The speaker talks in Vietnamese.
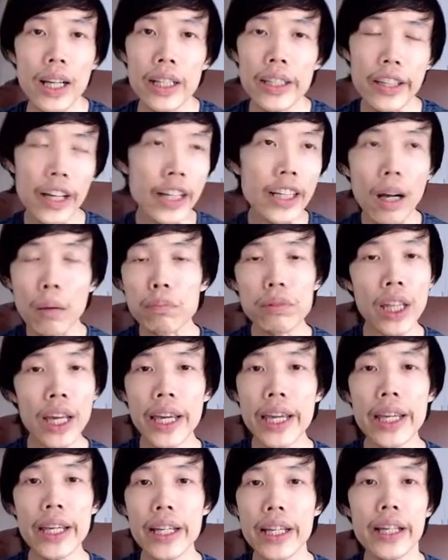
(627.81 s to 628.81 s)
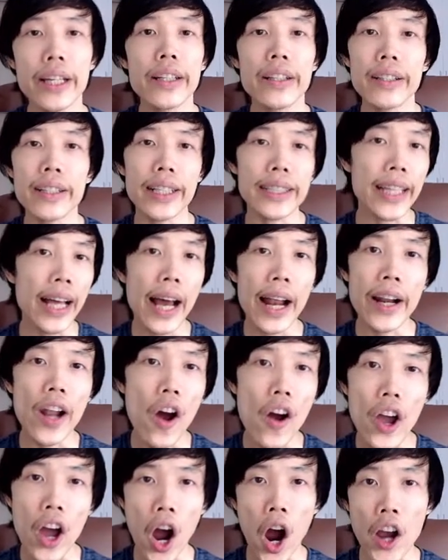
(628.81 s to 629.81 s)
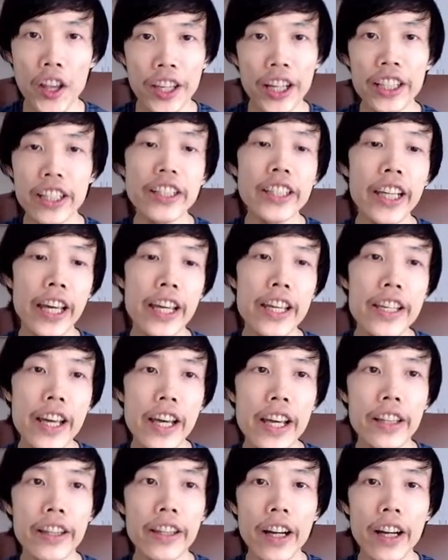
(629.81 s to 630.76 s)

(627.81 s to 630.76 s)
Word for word: những công ty người ta đòi hỏi những cái chứng chỉ gì